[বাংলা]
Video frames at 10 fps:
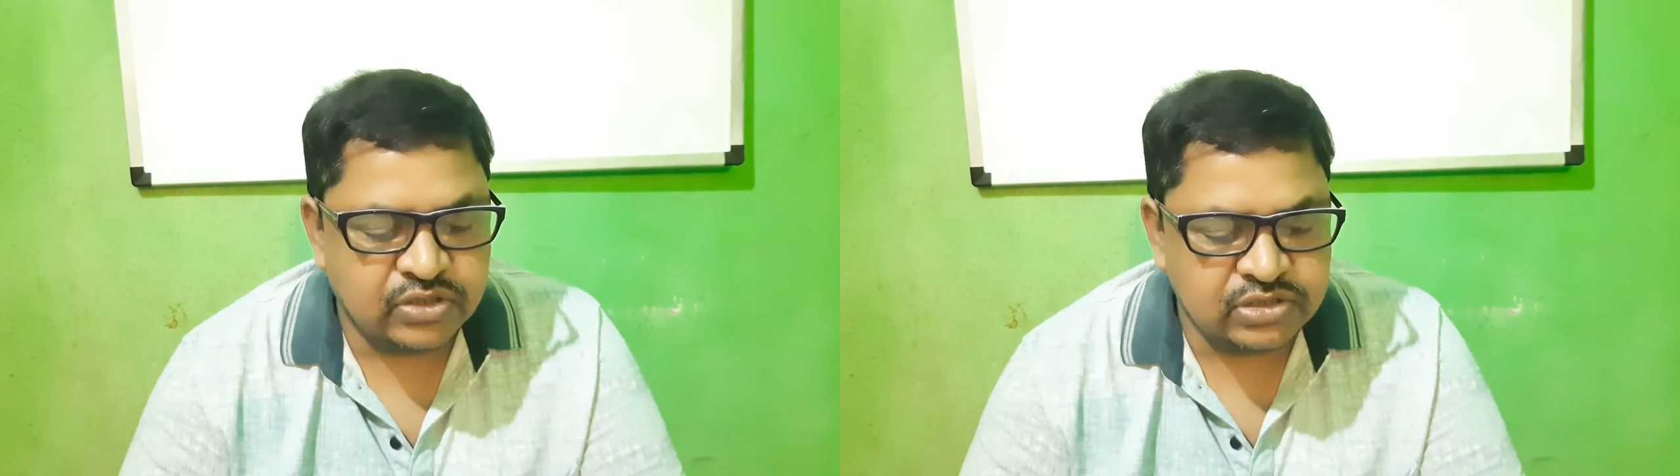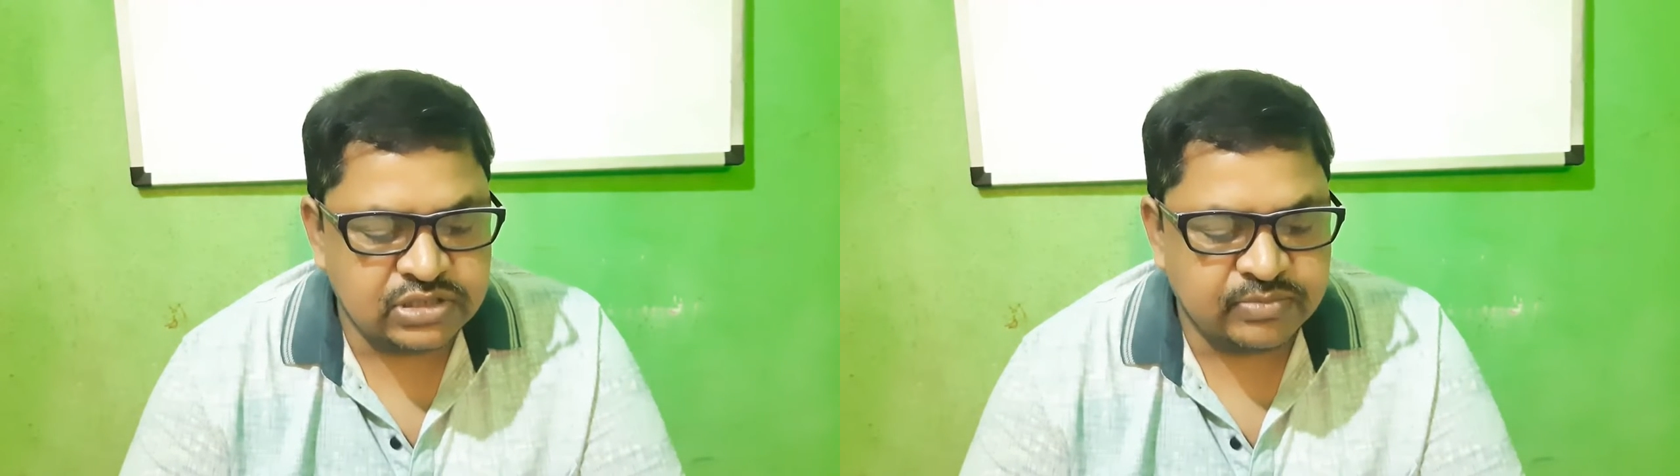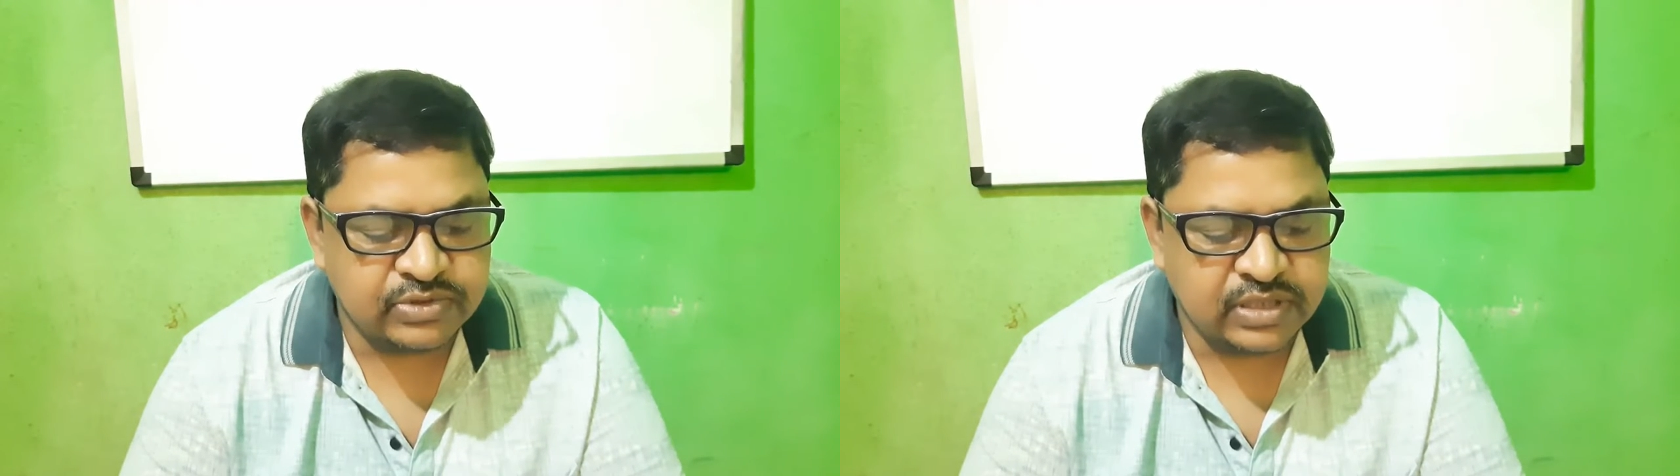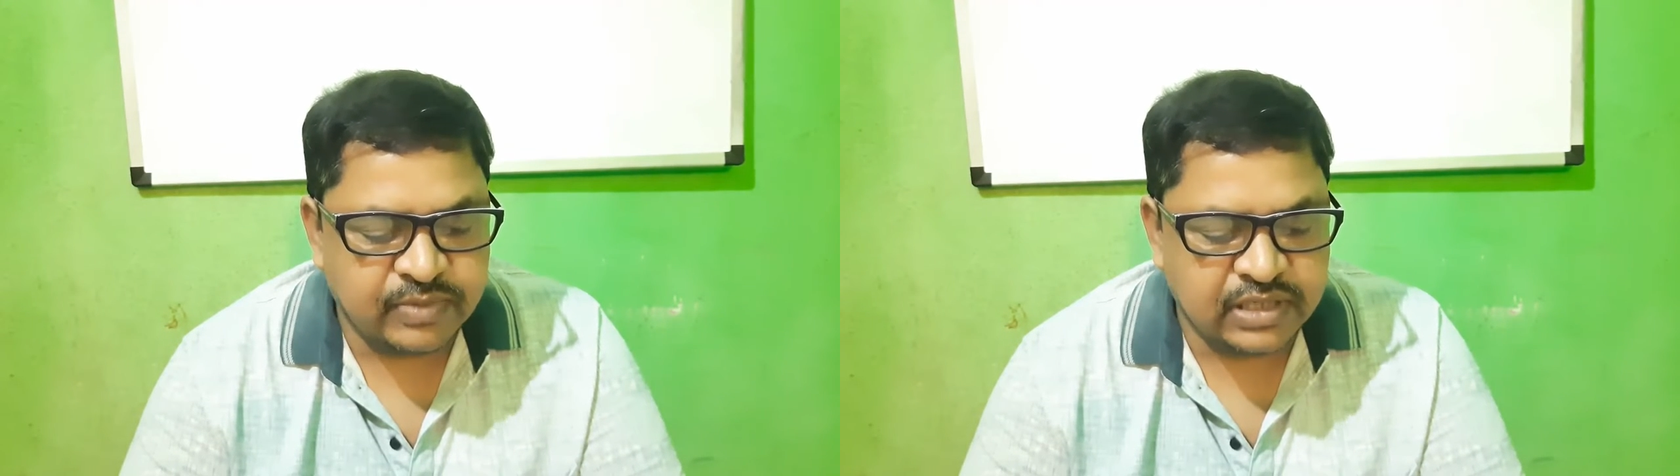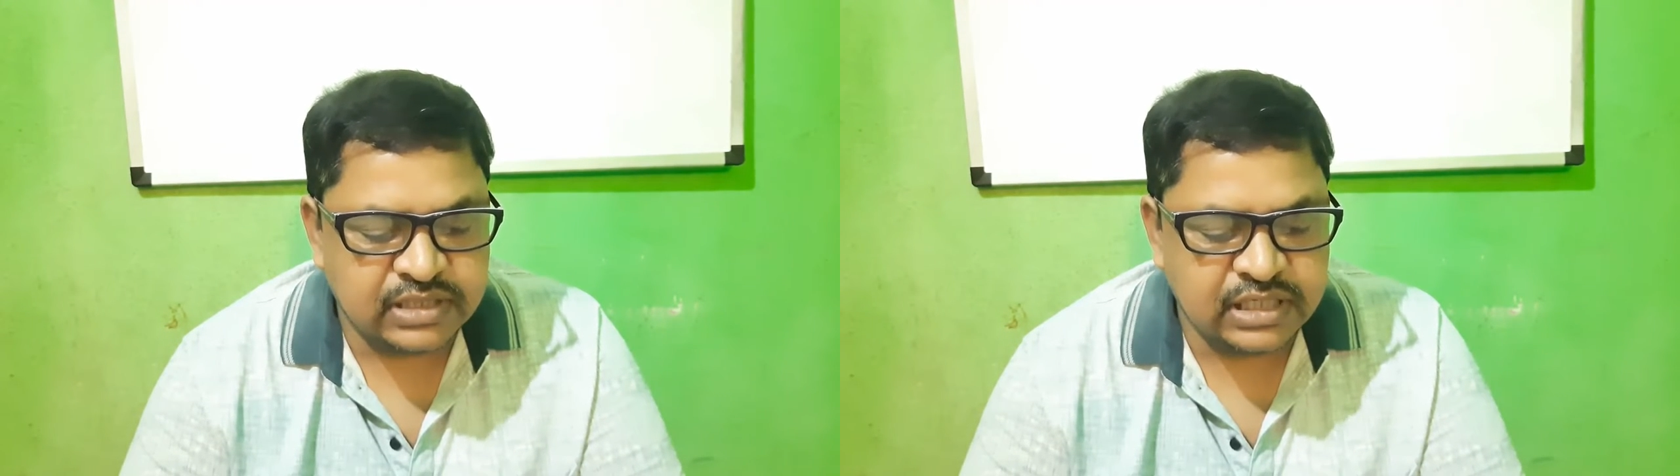লজ্জাপতির
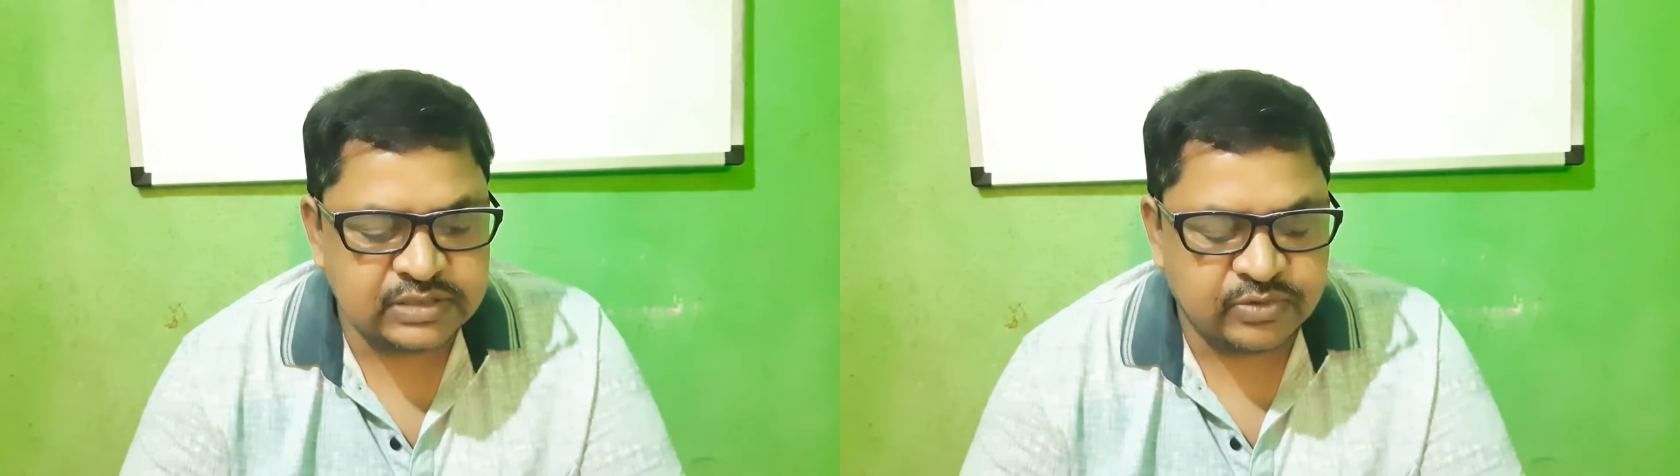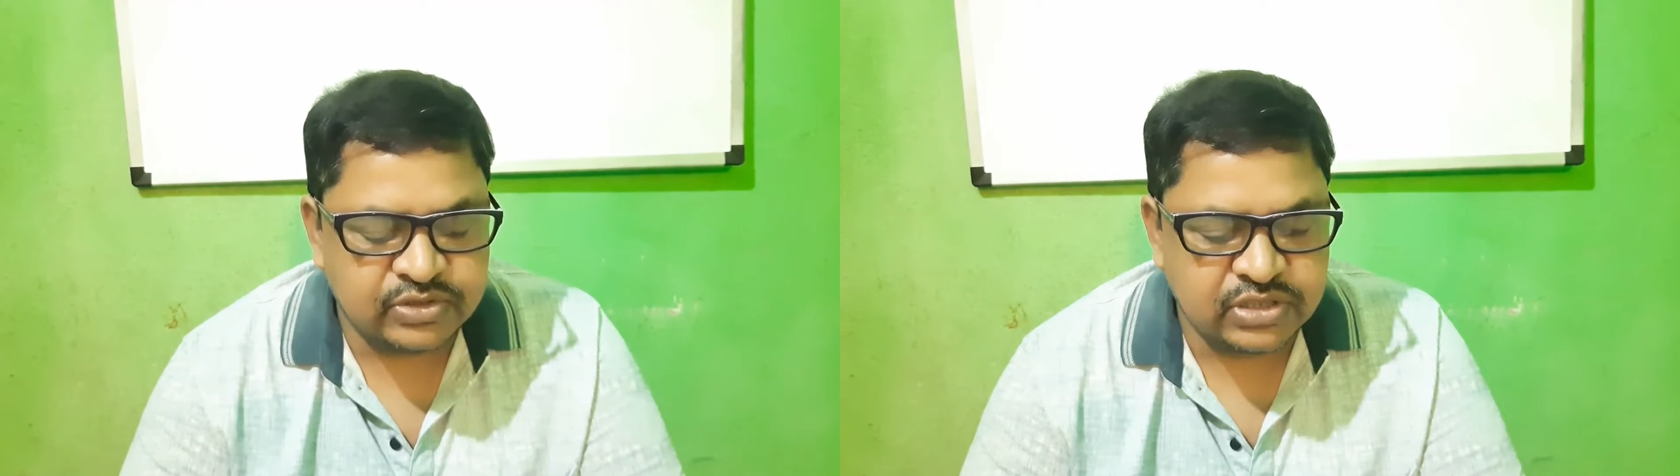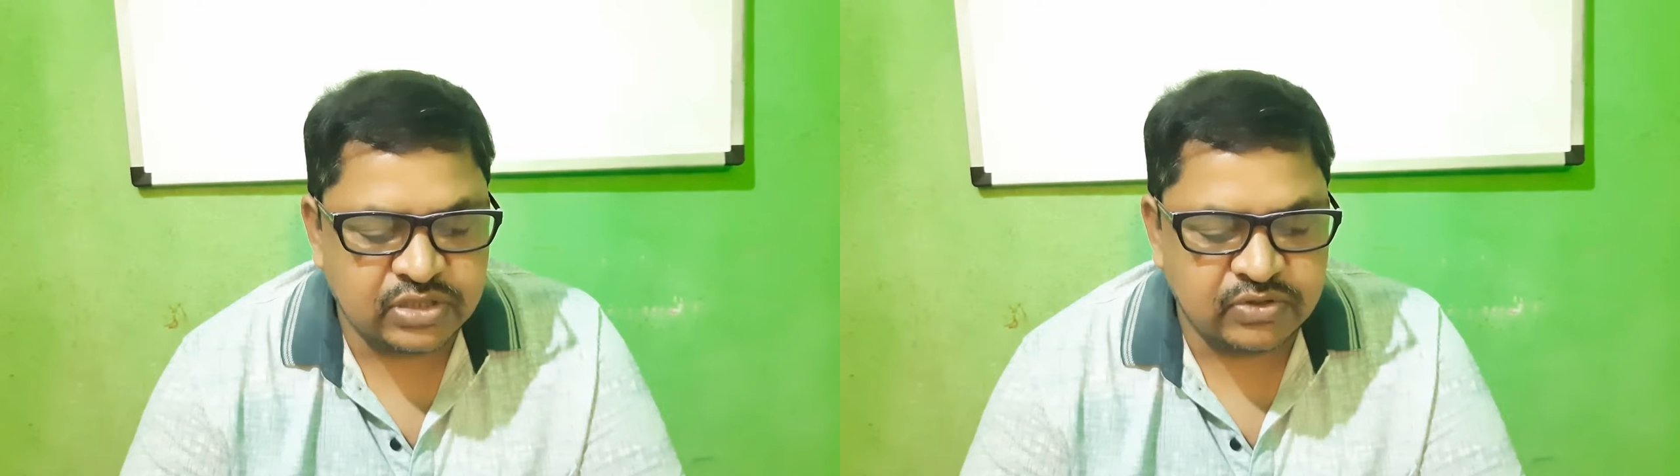পাতা স্পর্শ